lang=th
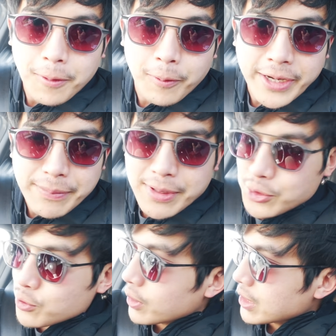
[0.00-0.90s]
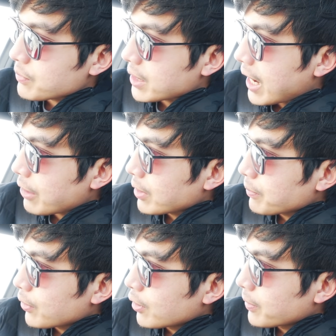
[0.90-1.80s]
วันนี้มาชูจะมีการ์ดวัน
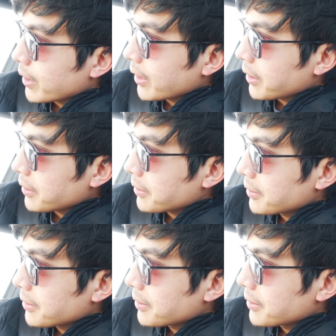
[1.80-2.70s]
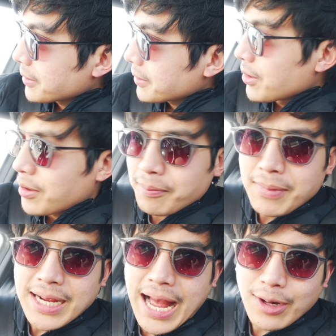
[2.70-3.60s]
พ่อไหม
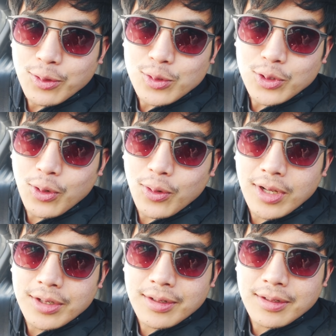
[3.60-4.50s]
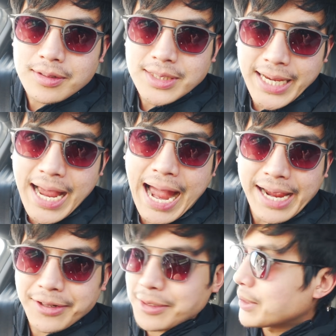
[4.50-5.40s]
บางครั้งลูกโตแล้วก็ใจหาย
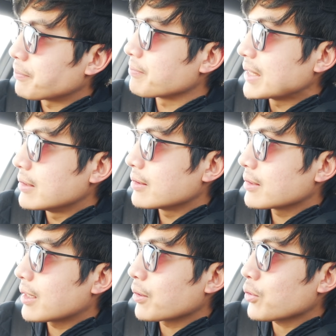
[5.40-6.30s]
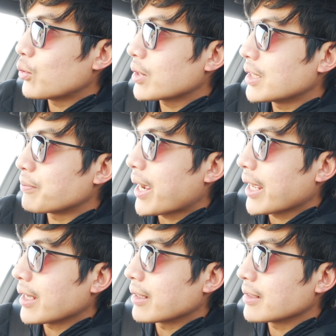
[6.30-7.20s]
เนาะแบบเขาโตเกินไป
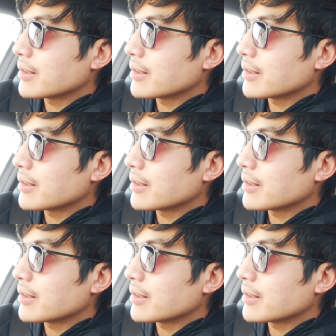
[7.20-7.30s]
อะ